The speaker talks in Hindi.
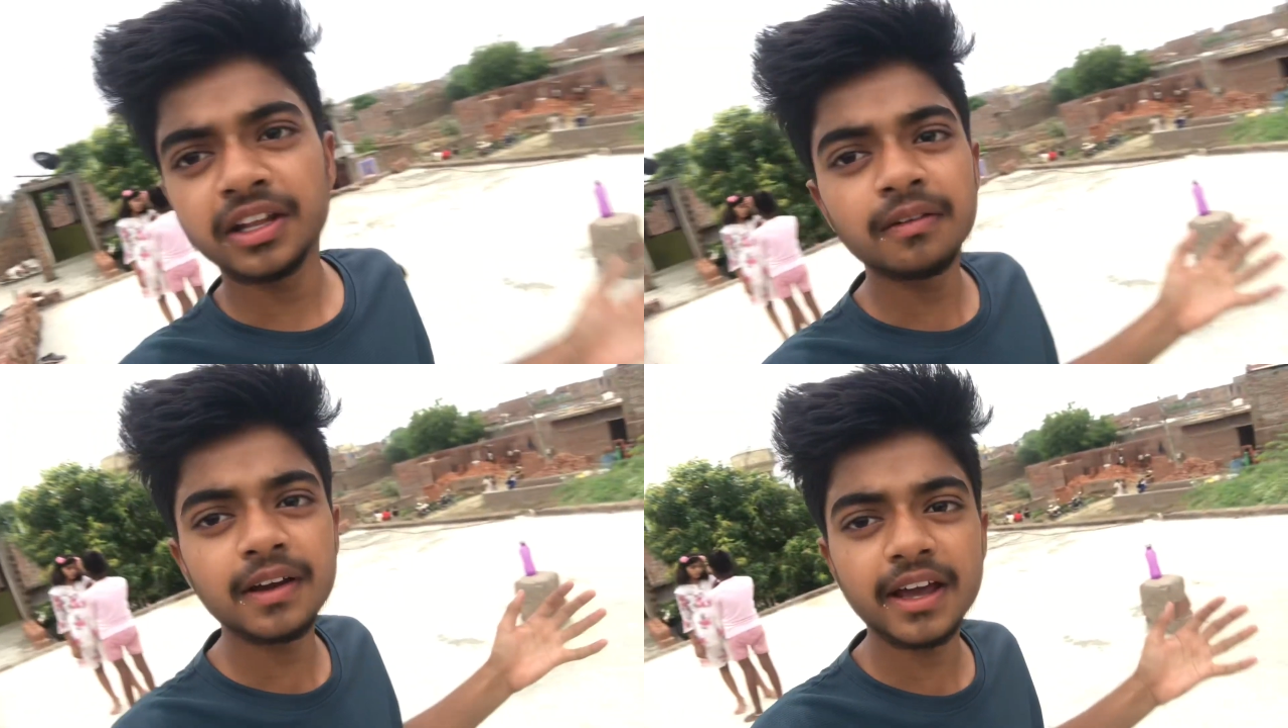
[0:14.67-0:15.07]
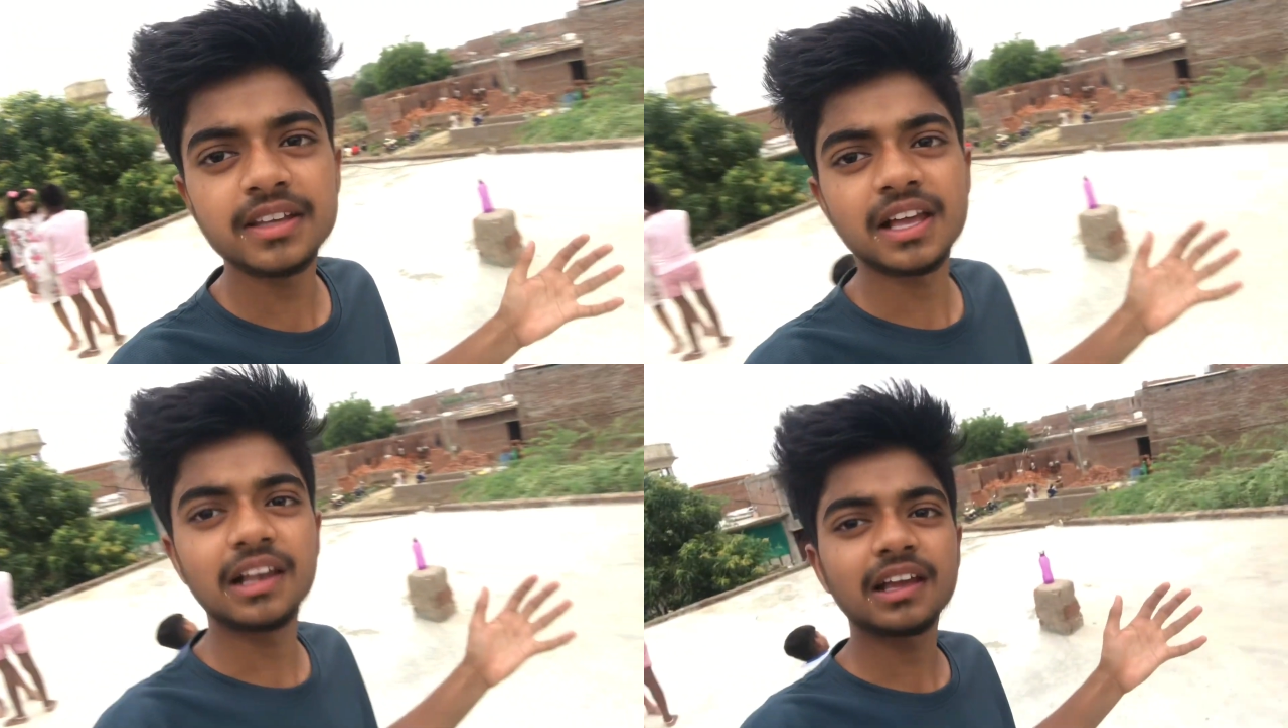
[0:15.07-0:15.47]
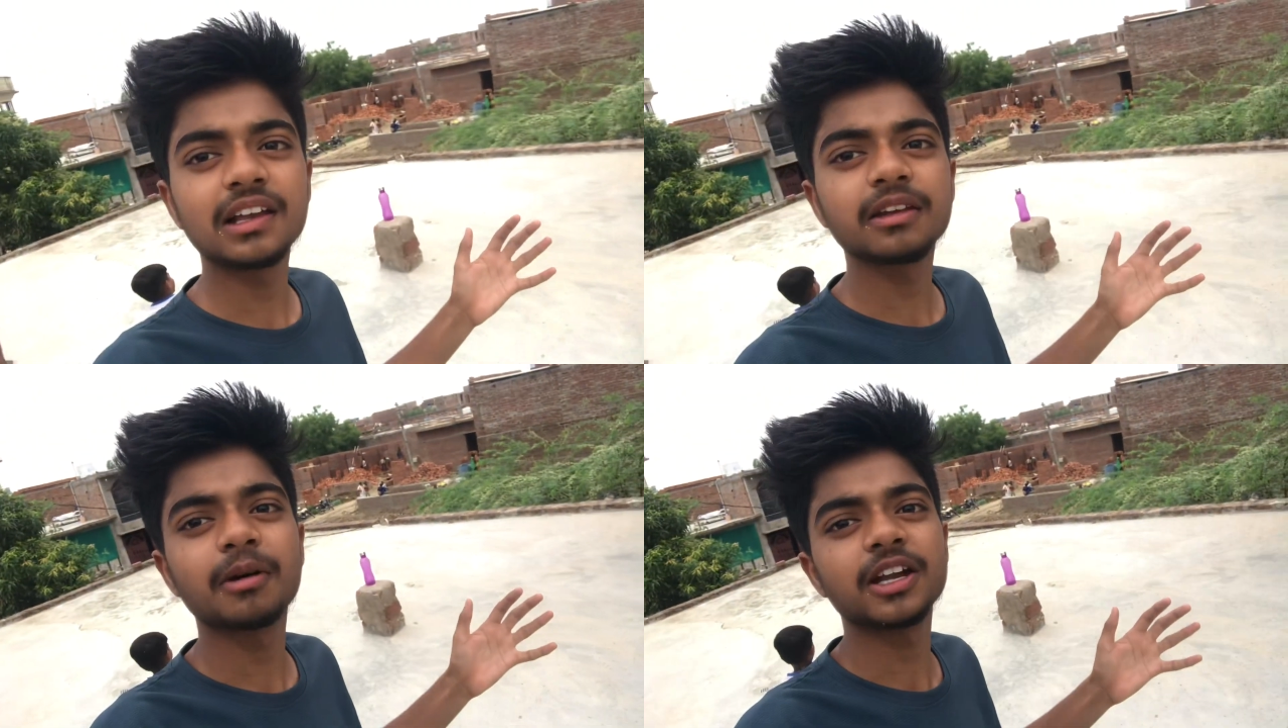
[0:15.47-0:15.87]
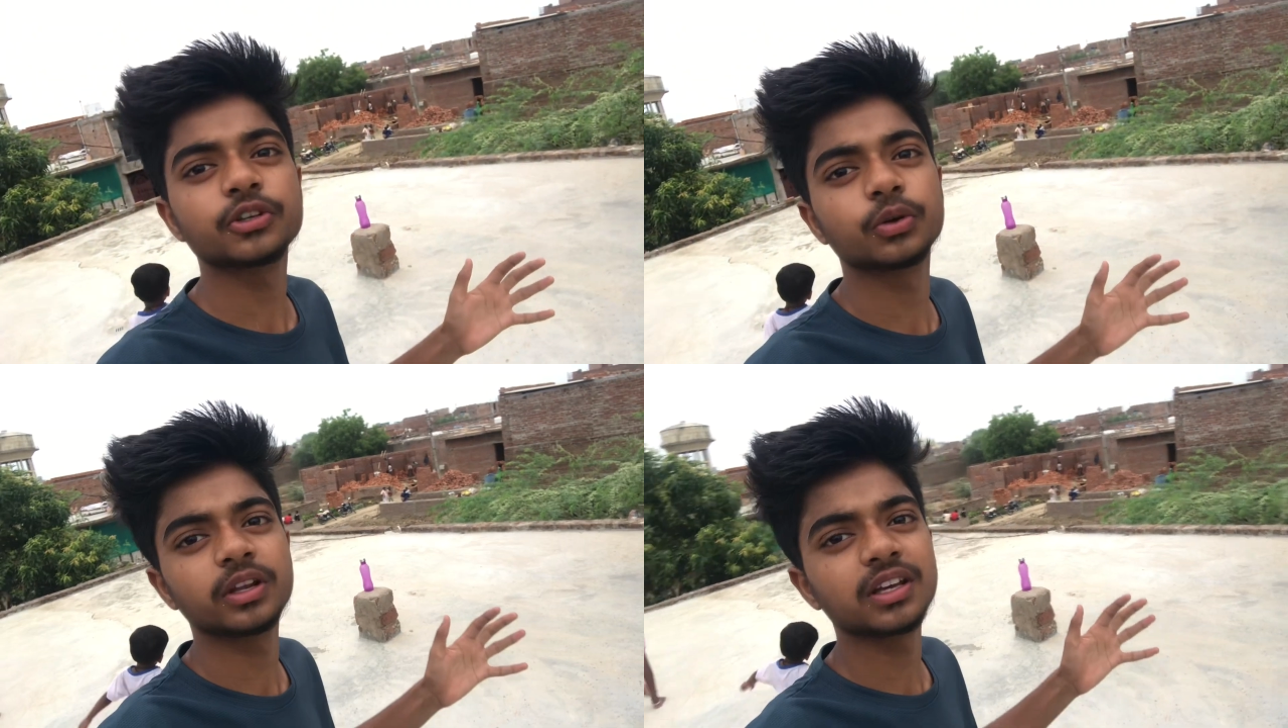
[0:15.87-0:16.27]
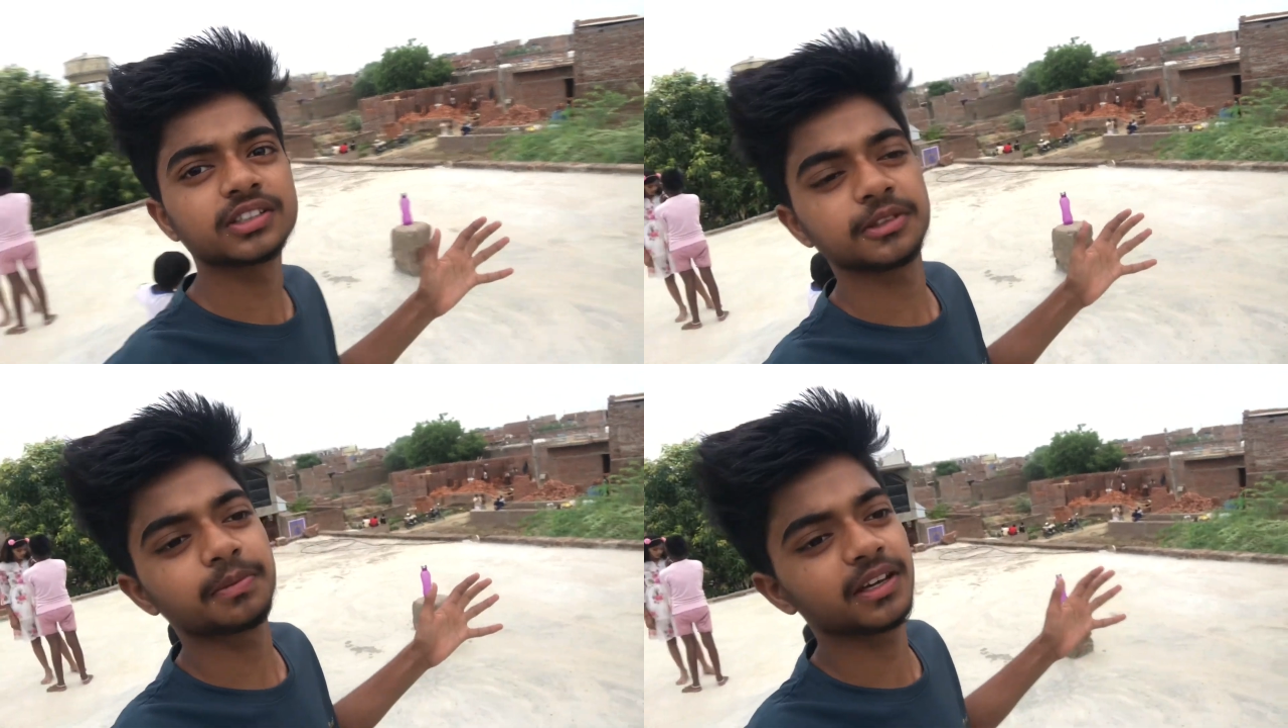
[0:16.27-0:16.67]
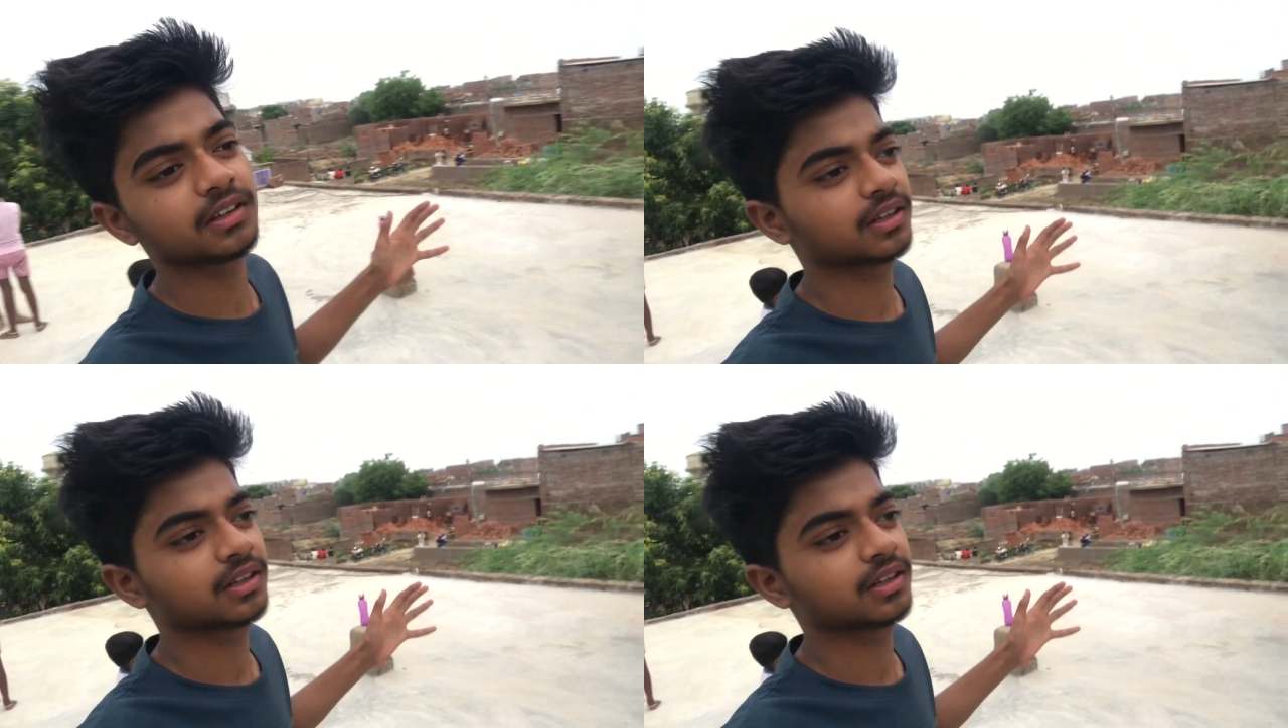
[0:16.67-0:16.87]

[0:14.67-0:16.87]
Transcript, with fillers: देवे गाइस हल्की हल्की बारिश हो रही है छत पे